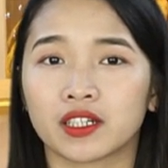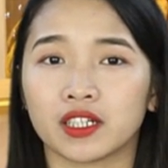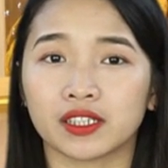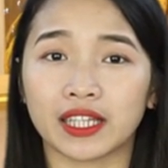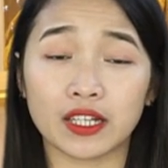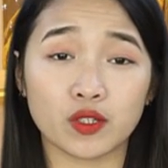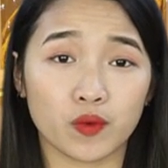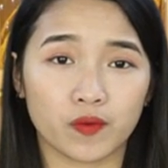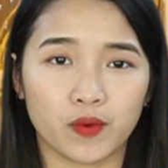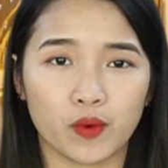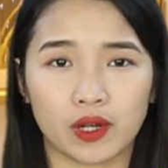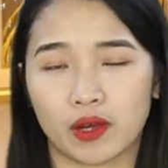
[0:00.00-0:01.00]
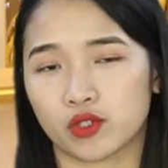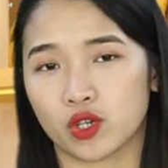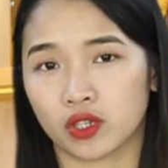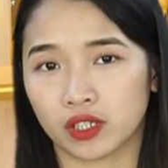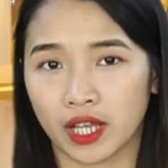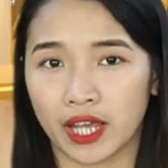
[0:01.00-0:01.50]
cứ tác dụng phụ nào
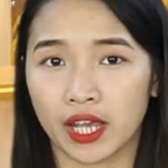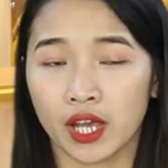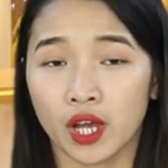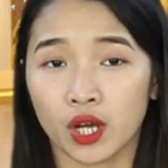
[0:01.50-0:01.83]
cho cơ thể